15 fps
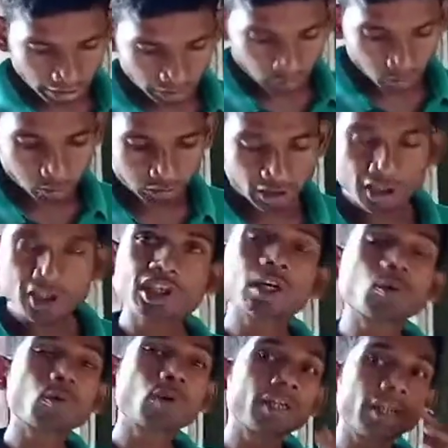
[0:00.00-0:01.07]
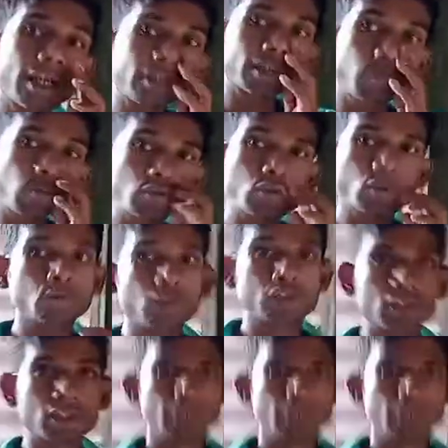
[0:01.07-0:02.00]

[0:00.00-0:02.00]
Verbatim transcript: ধুতি শেরওয়ানির একটা প্রচলন আছে